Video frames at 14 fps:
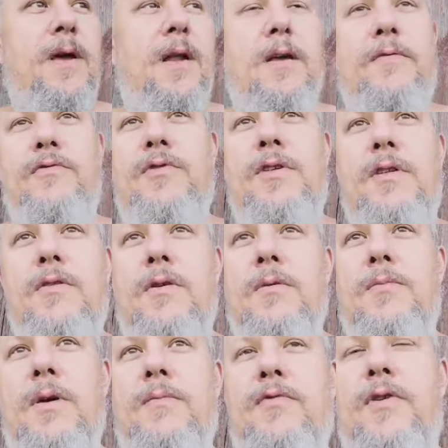elle, elle vous dit non,
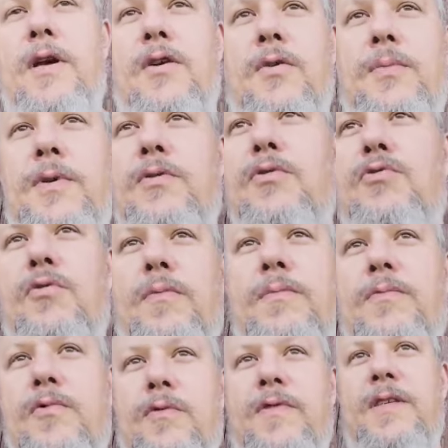moi, il me faut la copie de tout le,
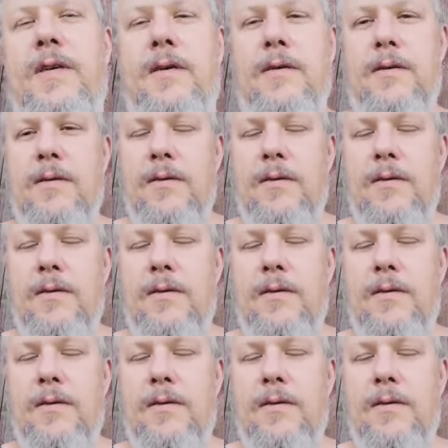visa,